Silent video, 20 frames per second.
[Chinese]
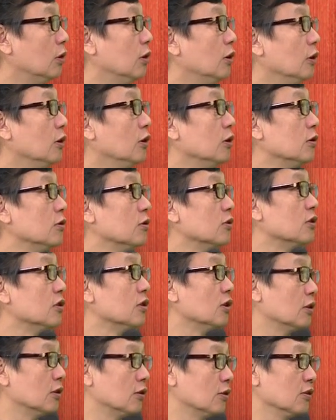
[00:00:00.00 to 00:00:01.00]
就是就
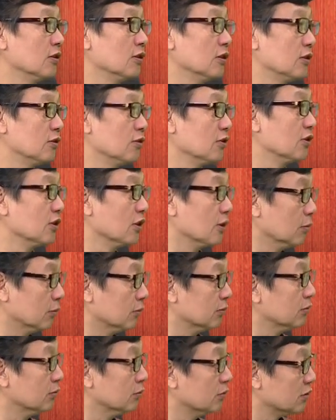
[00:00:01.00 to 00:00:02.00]
是无无节操有
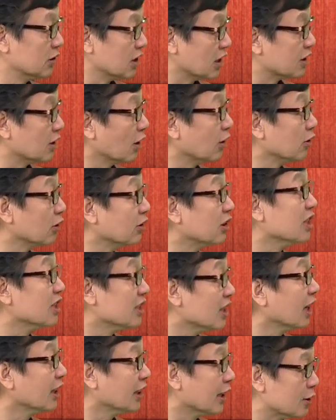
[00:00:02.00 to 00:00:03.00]
底线那种
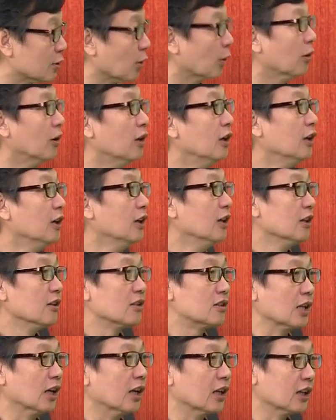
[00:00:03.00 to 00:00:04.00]
整个戏的
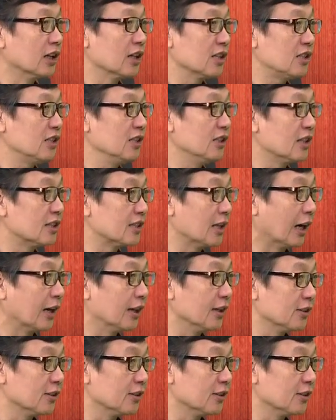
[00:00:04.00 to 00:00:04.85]
张力，这这就叫。